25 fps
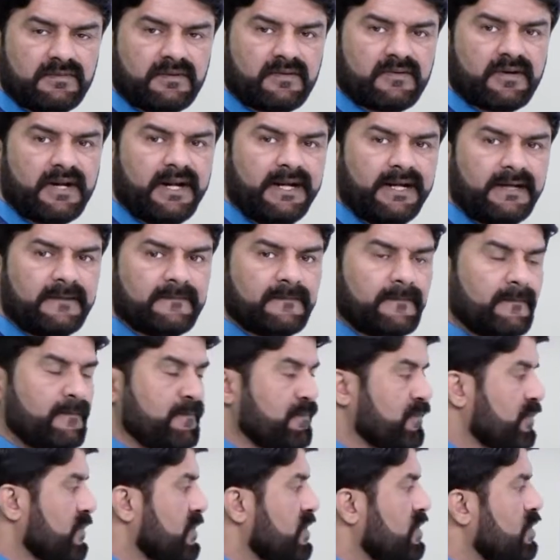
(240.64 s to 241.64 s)
राइट
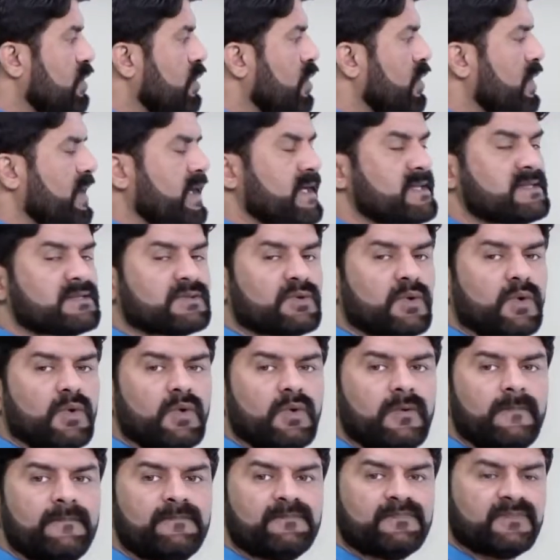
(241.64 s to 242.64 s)
तो इसको
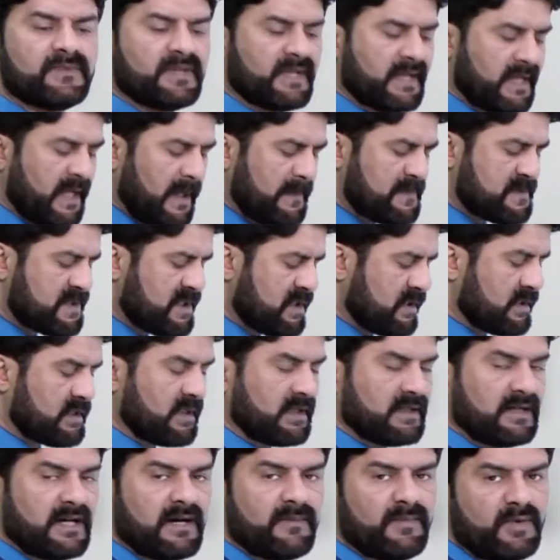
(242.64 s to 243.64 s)
कैप्चर
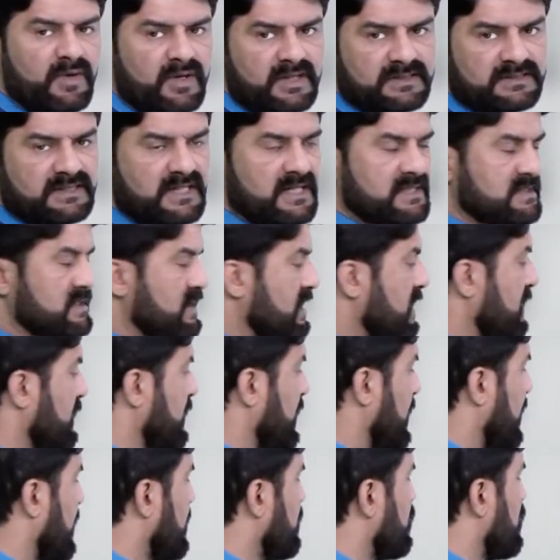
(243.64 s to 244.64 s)
करना बहुत आसान
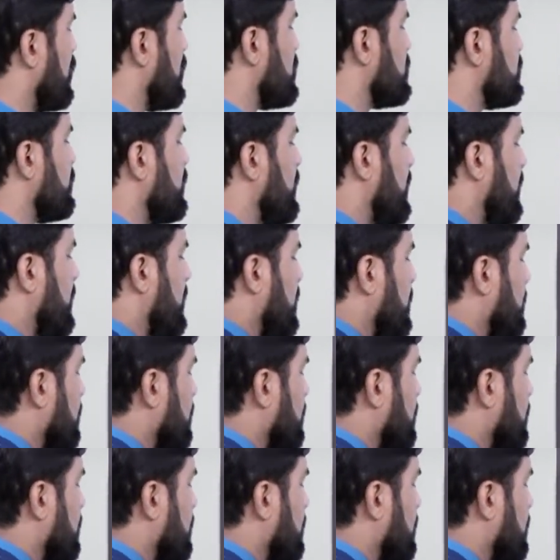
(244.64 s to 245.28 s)
है इट वॉज वेरी